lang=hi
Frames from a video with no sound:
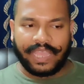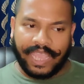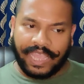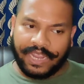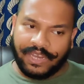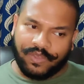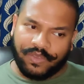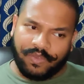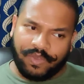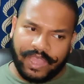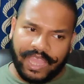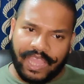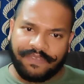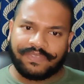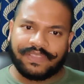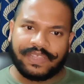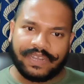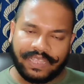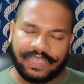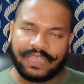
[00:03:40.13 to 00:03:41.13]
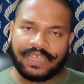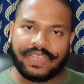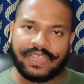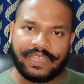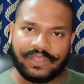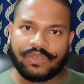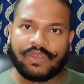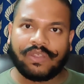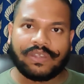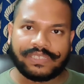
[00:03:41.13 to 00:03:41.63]
एंड यू हैव द
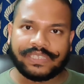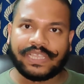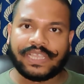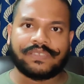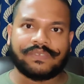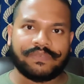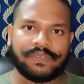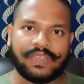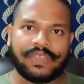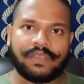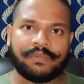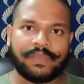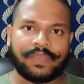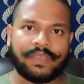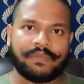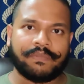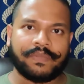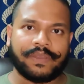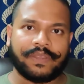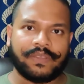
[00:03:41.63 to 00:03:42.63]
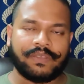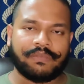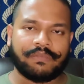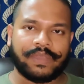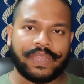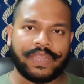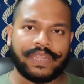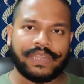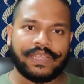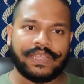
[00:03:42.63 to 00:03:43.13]
रिकरिंग थॉट्स एज वेल कमिंग अप इन योर
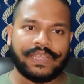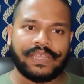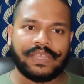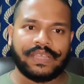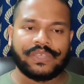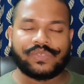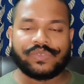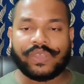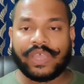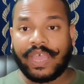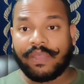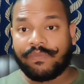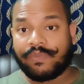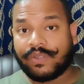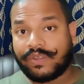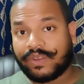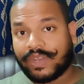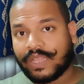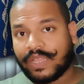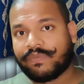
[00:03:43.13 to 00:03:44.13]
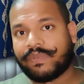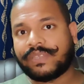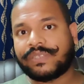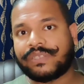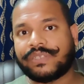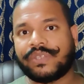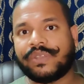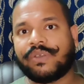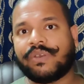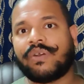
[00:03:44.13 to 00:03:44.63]
माइंड सो आई वुड
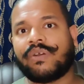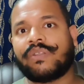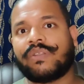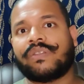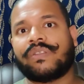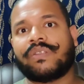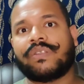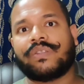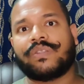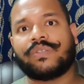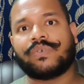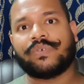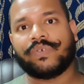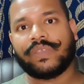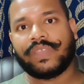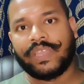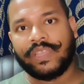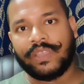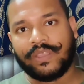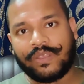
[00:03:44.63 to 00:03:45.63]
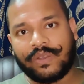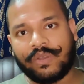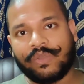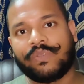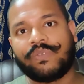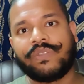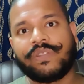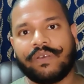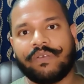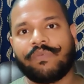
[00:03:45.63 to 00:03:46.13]
रिक्वेस्ट यू ऑल टू
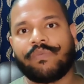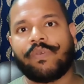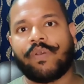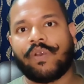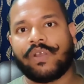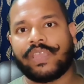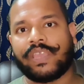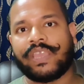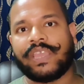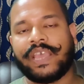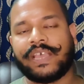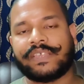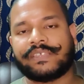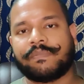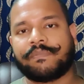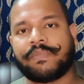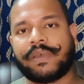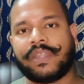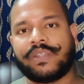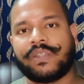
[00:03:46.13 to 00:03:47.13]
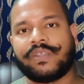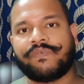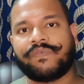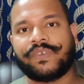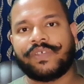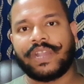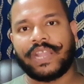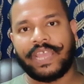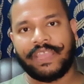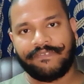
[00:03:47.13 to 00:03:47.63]
इंक्लूड वॉकिंग एज अ पार्ट
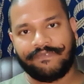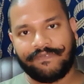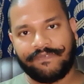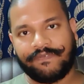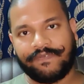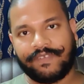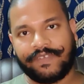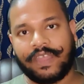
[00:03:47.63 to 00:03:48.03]
ऑफ योर लाइफ